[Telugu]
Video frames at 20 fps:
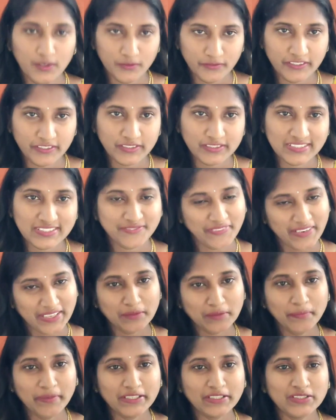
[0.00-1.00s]
హలో వ్యూస్
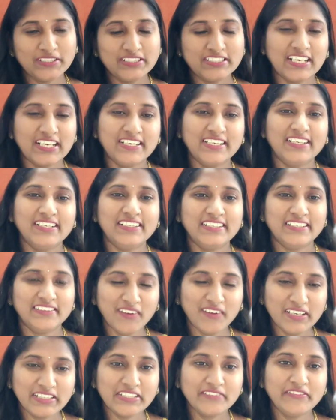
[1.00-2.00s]
వెల్కమ్ బ్యాక్ టు ది ఛానల్
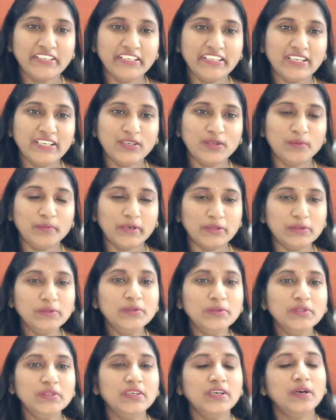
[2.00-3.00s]
ఇవాళ వీడియోలో మనం
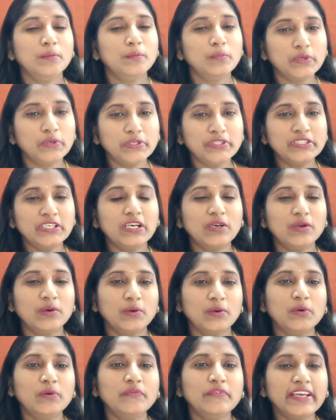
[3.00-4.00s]
పురుషుల్లో
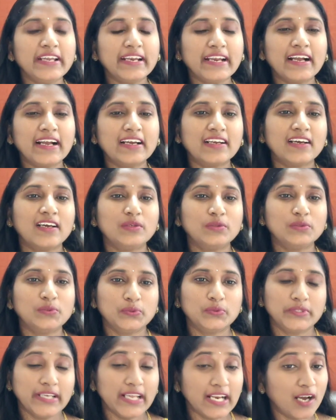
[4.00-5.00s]
వీర్య కణాలు
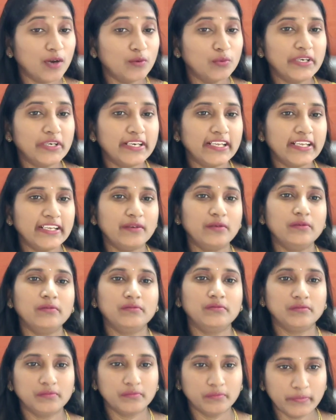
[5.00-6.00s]
ఎలా ఉంటే
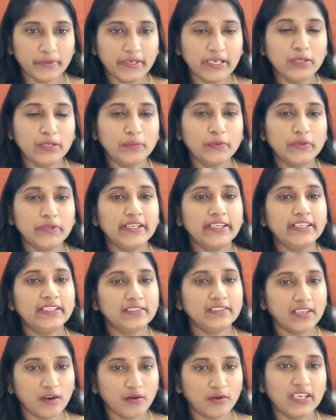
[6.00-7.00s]
పిల్లలు పుట్టే
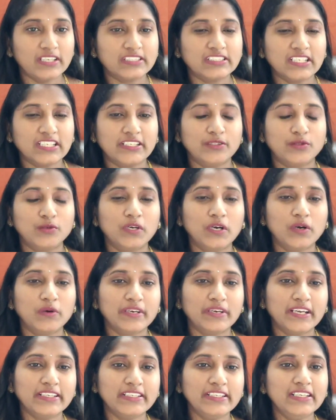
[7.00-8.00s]
అవకాశాలు ఎక్కువగా
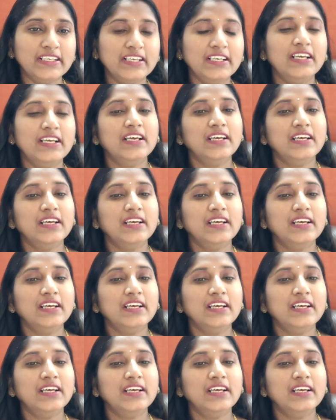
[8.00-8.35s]
ఉన్నాయి